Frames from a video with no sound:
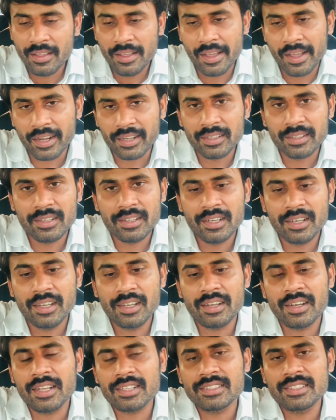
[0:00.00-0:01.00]
అట్లా
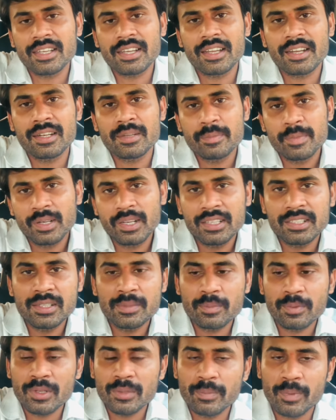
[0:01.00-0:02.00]
రాజశేఖర రెడ్డి బిడ్డ అని
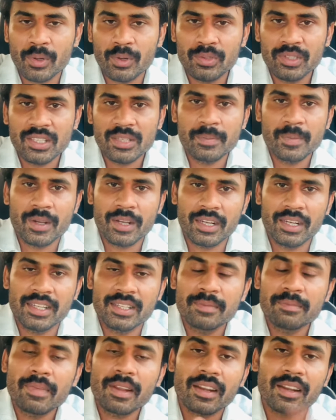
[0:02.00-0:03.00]
చెప్పుకొని పరుగు ఏమో అని
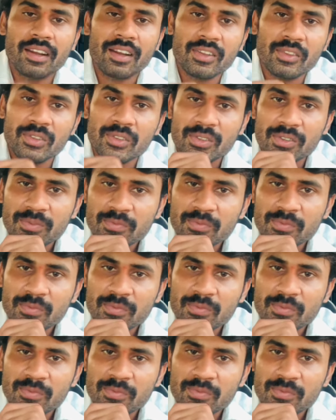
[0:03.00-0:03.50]
చెప్పి మాట్లాడుతున్నాం